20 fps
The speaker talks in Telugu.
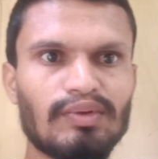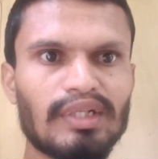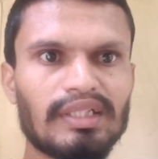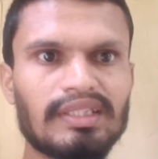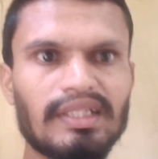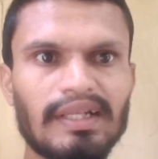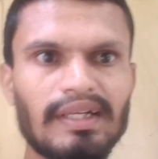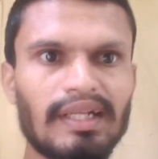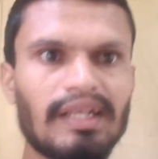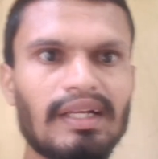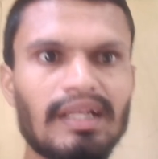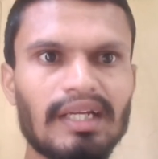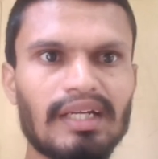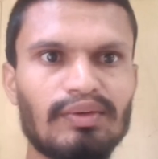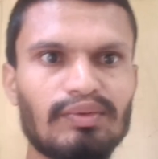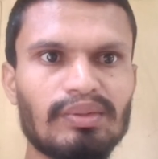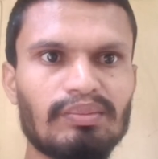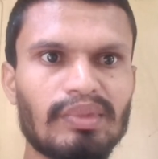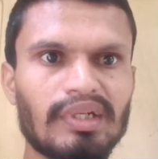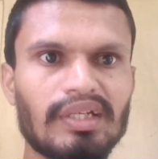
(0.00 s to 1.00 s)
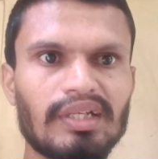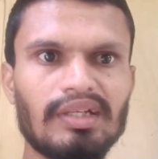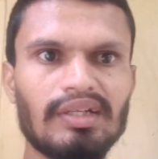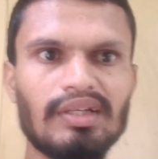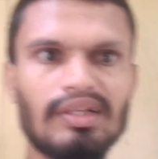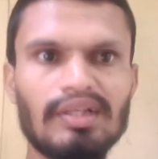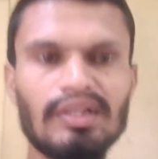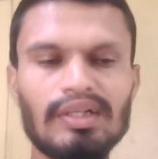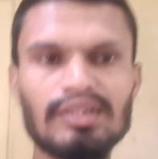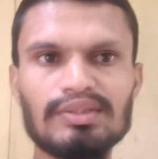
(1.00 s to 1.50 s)
ఒక థ్రిల్లర్ లెక్క ఉంది
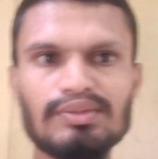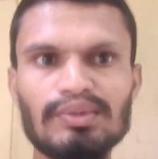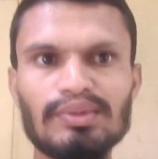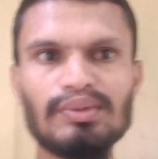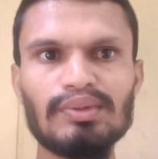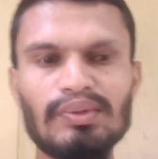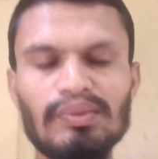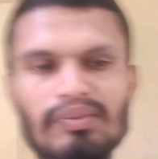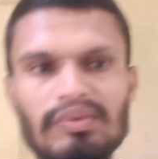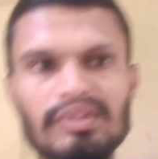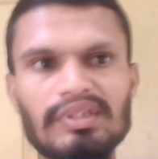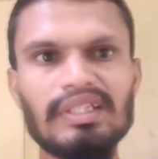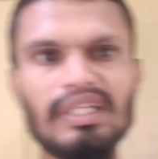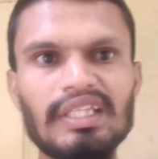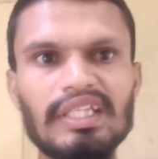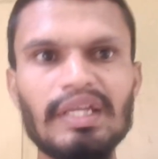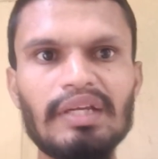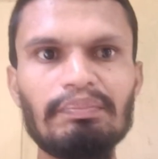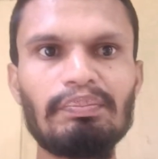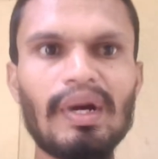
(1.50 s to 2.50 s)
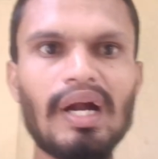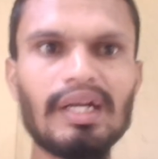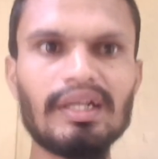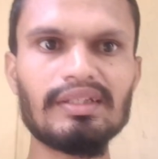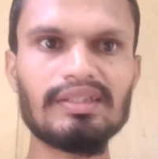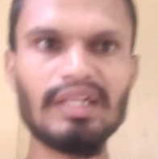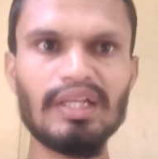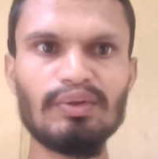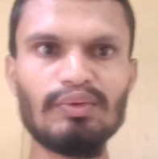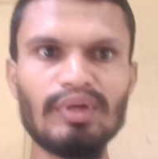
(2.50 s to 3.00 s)
సో దీనికి పార్ట్
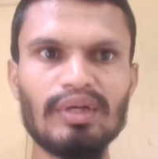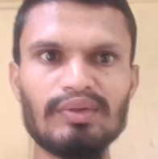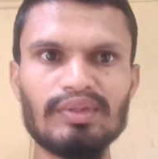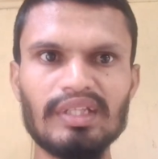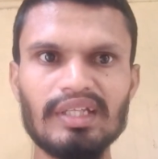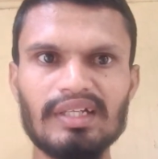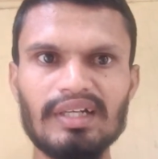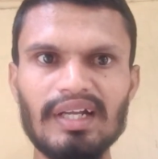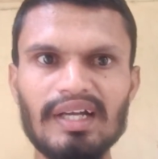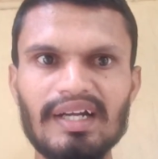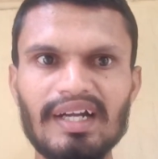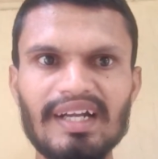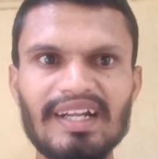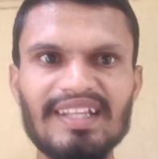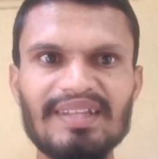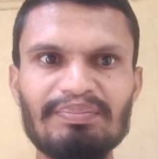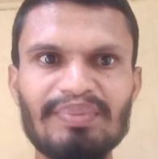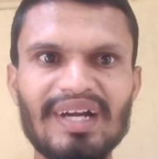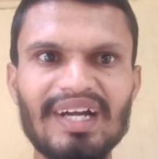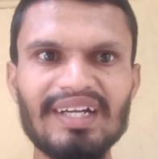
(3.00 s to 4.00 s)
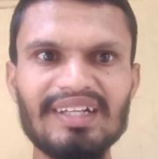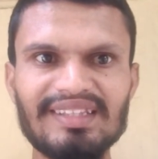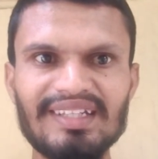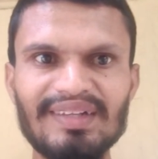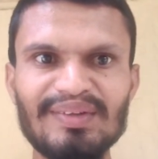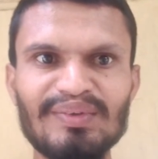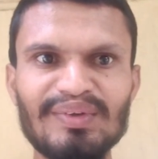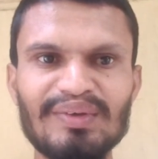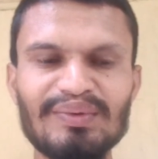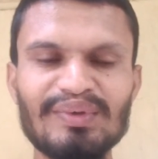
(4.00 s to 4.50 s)
త్రీ కూడా ఉంది ఇక్కడ ఖండానికి పార్ట్
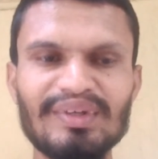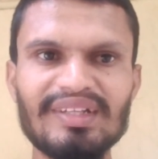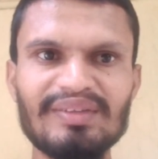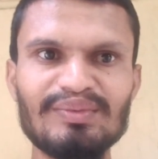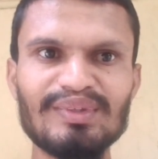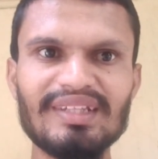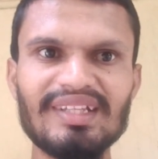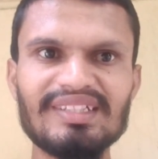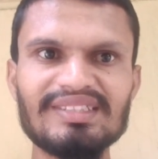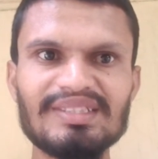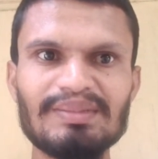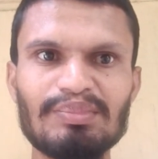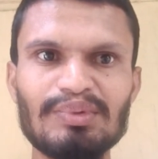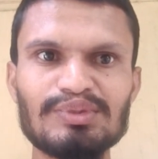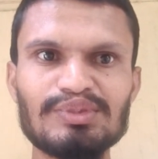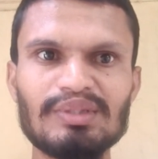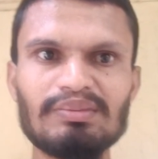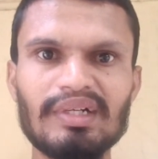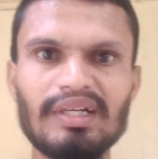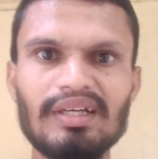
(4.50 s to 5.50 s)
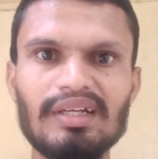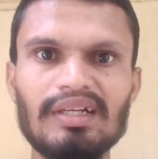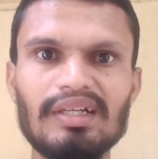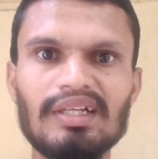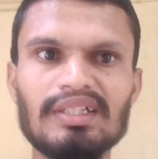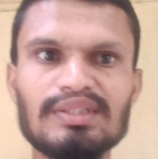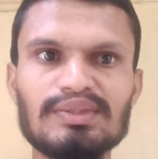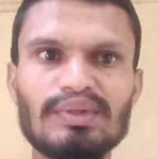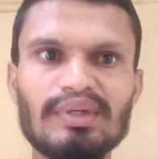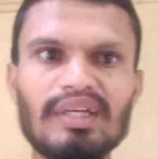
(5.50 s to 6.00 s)
త్రీ కూడా ఉన్న ఉందని చెప్పొచ్చు అనమాట
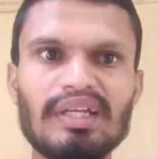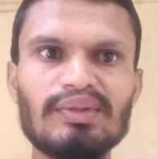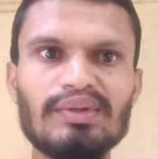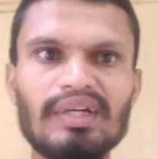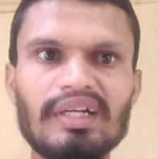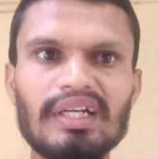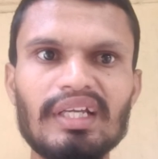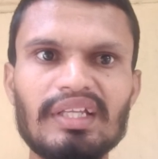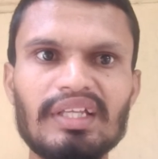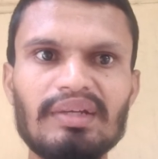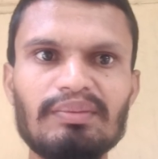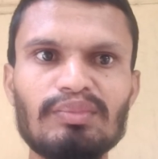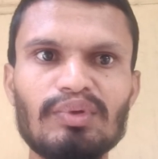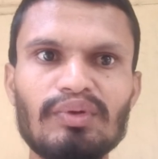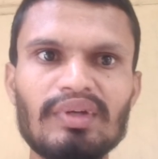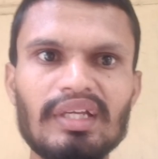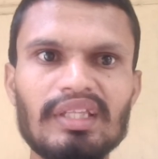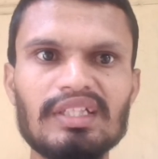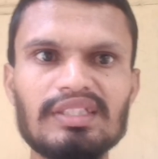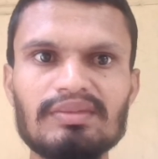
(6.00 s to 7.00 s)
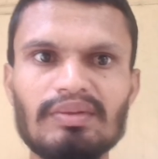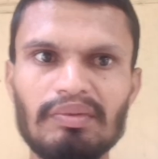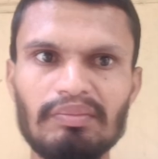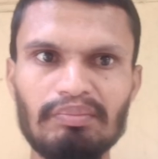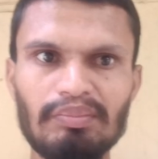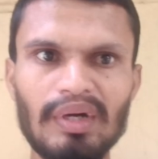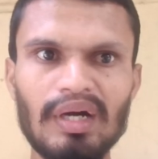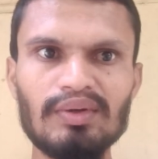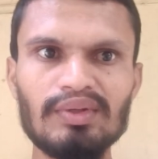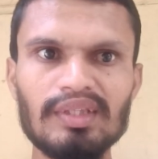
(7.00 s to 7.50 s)
సో ఎందుకంటే ఈ మూవీ అయితే
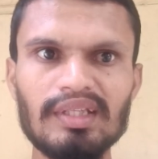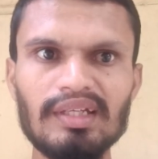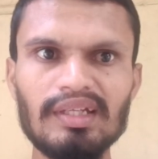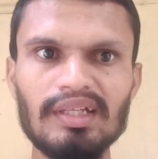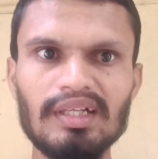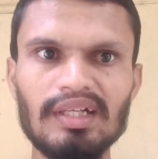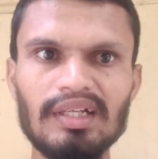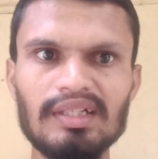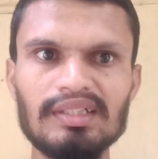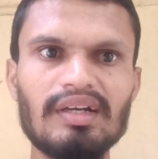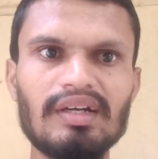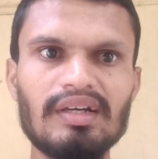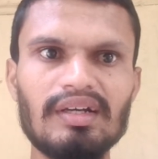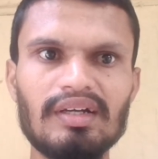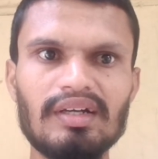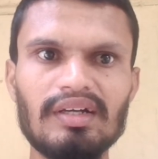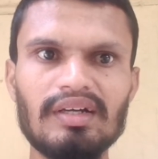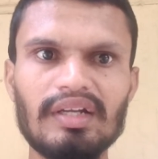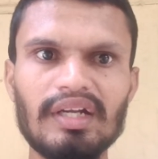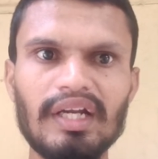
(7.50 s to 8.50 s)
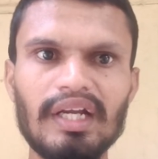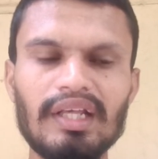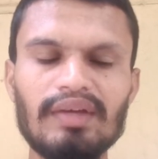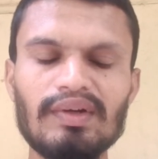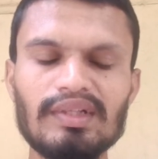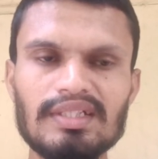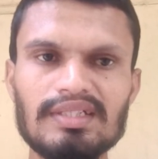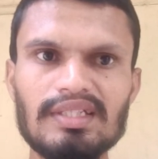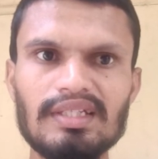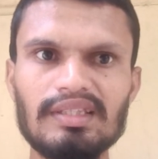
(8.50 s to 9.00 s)
బాగుంది రేటింగ్
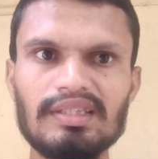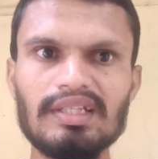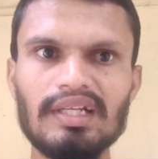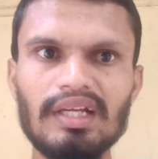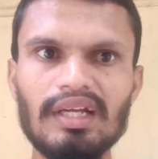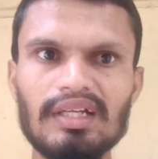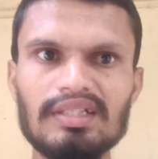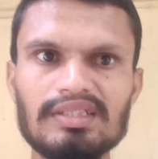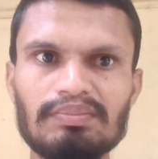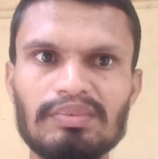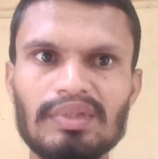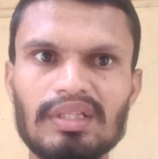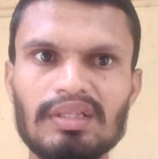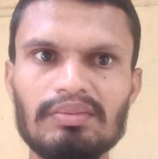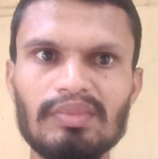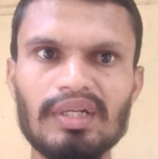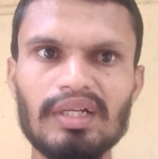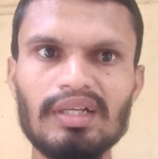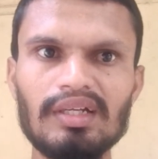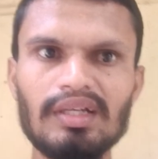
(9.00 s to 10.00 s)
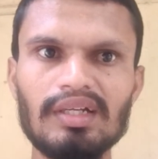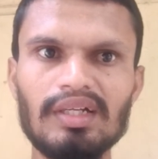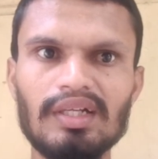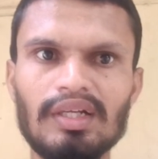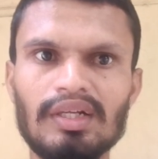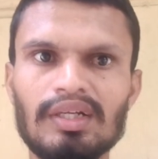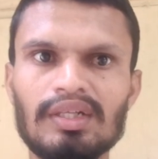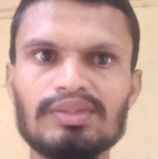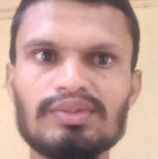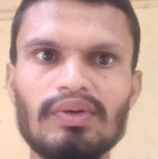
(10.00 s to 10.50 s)
వచ్చేసి త్రీ అని చెప్తాను అనమాట
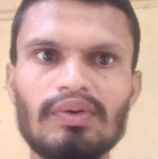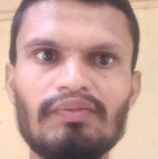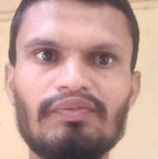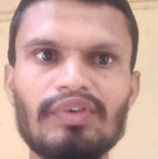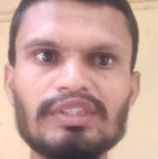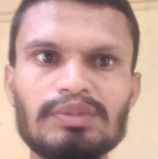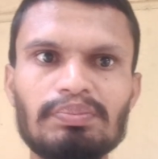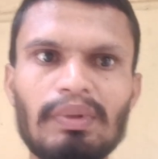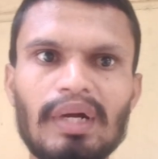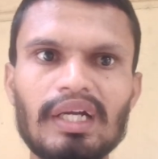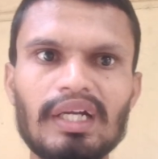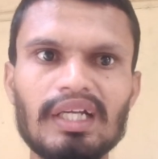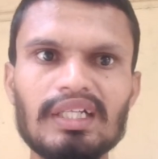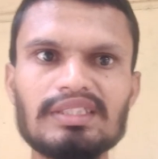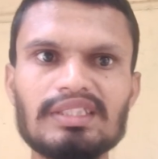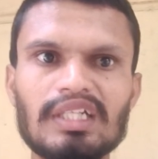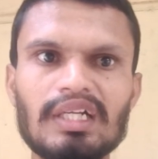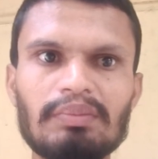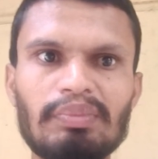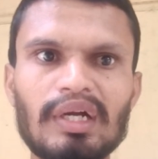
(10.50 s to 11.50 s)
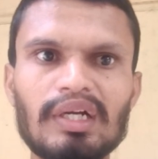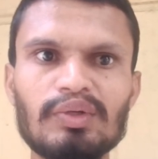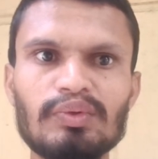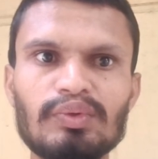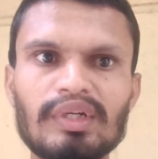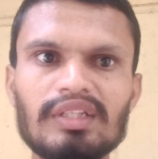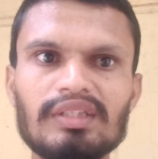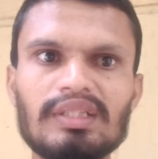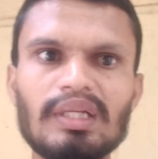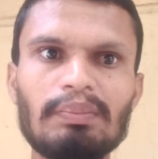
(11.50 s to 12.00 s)
సో ఫస్ట్ పార్ట్ లెక్క సెకండ్ పార్ట్
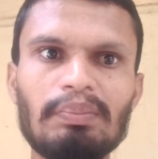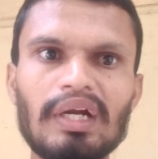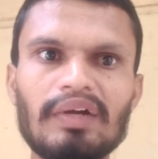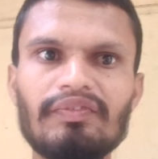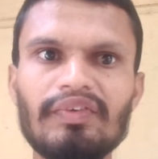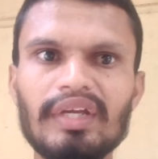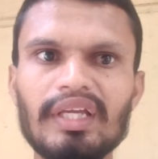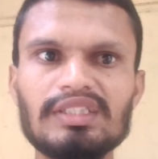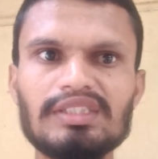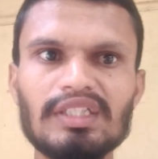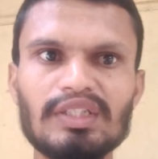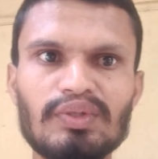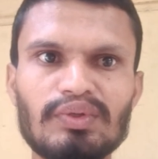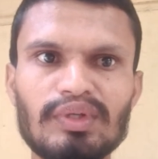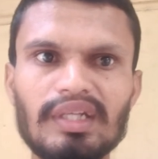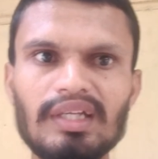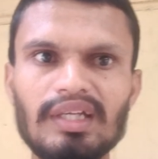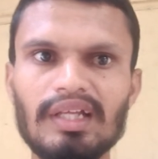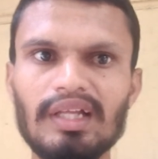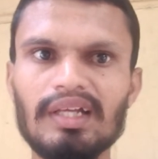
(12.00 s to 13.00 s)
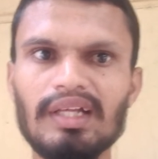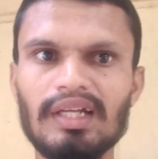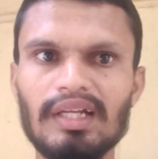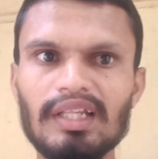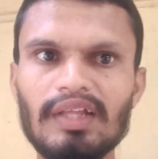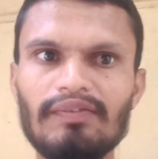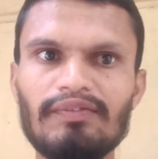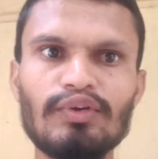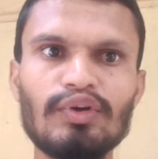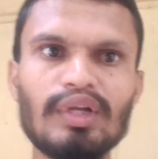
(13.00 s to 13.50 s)
ఉంటే త్రీ పాయింట్ ఫైవ్ ఇచ్చేటోనే
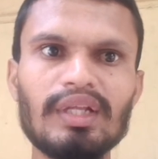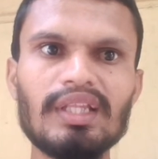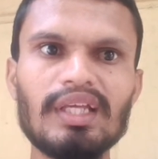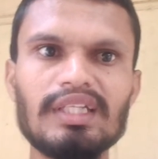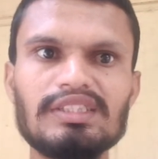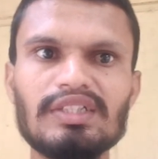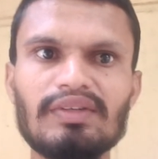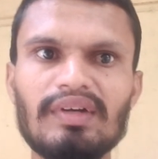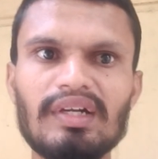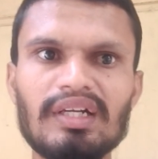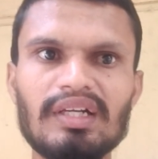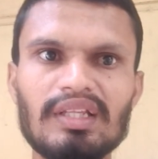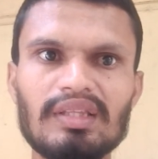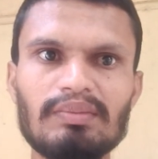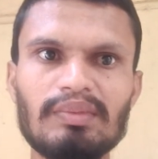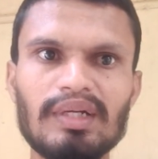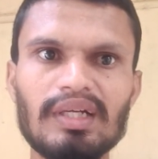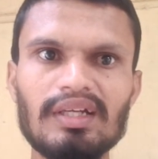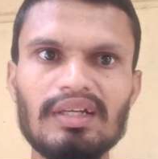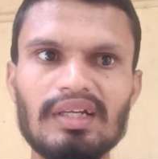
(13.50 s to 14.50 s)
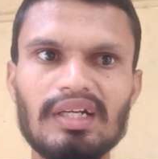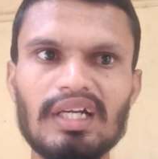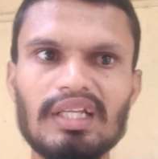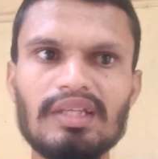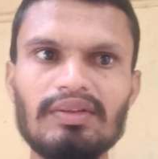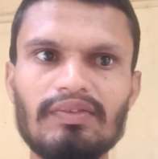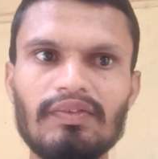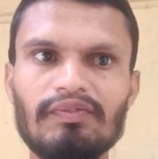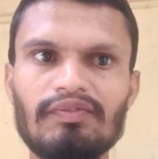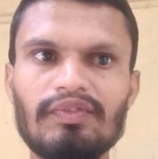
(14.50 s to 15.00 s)
ఇలా ఫోర్ అయినా ఇచ్చేవాడిని అనమాట
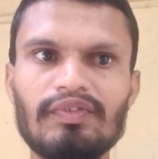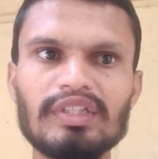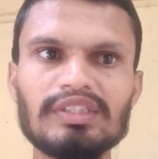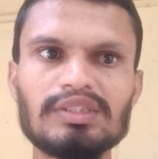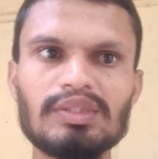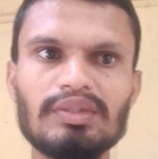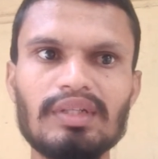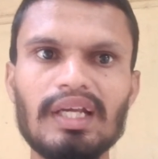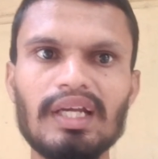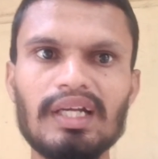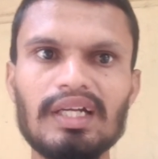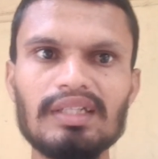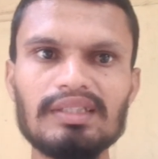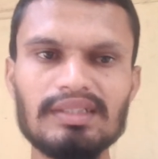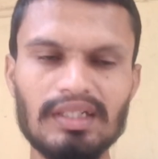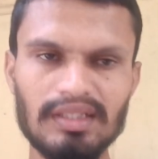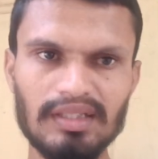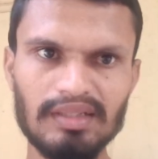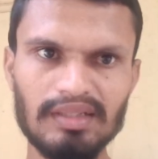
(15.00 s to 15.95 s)
కానీ ఫస్ట్ లెక్క